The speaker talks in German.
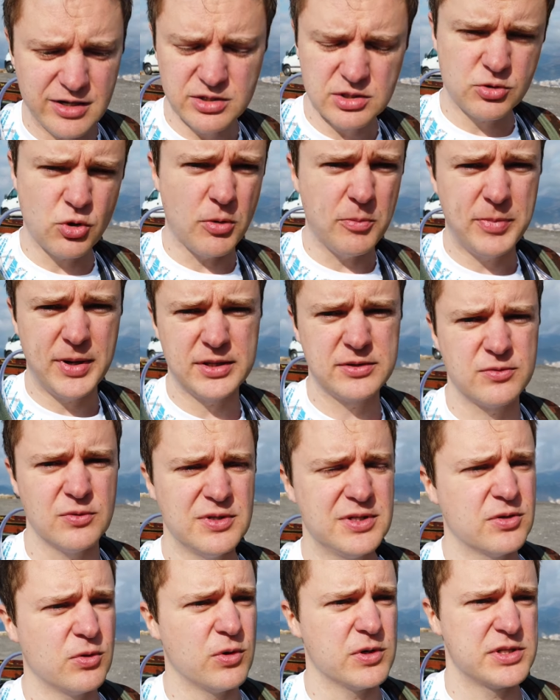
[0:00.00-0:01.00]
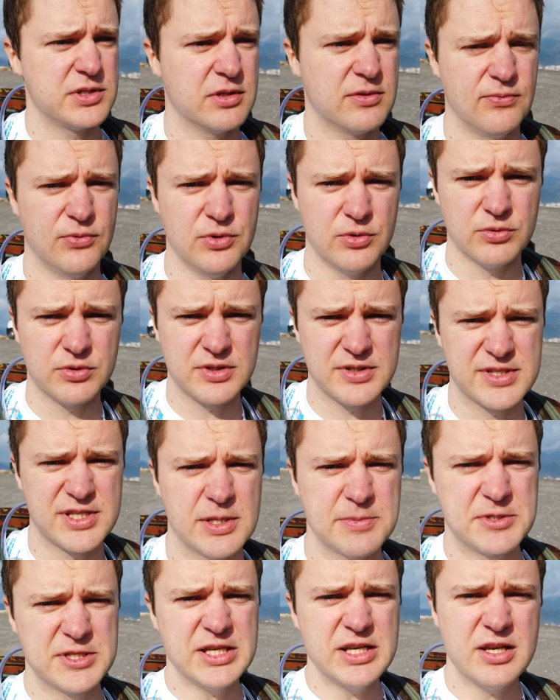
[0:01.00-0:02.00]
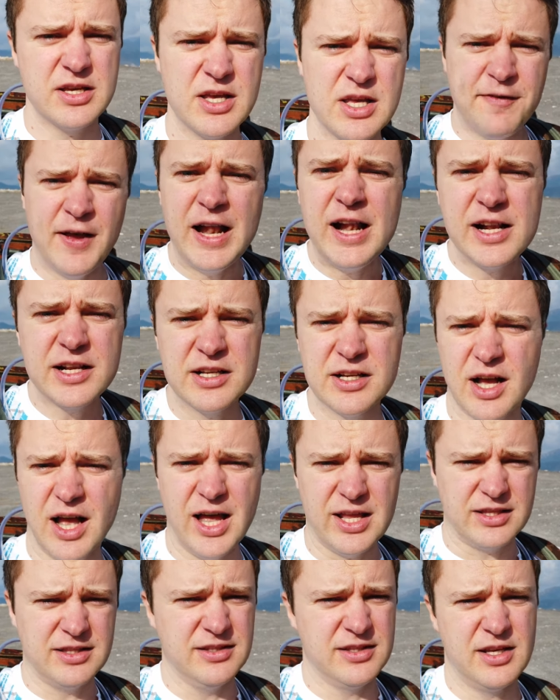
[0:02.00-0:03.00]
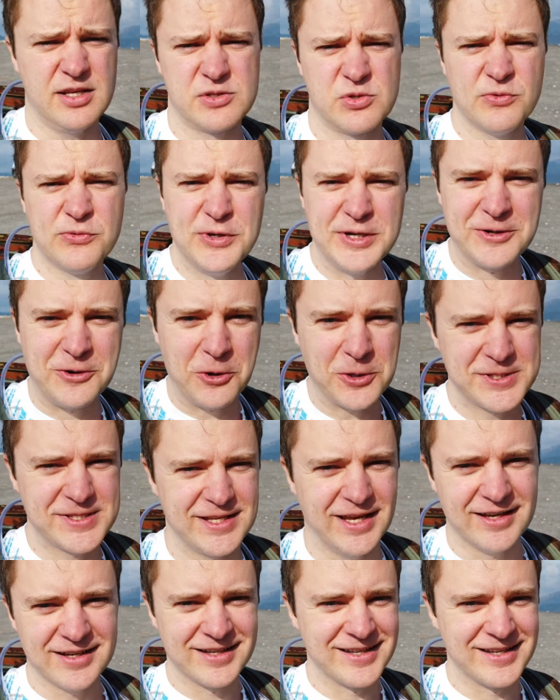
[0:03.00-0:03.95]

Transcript: alle komplett durchgerostet von unten. Selbst die Felgen hatten da so viel Rost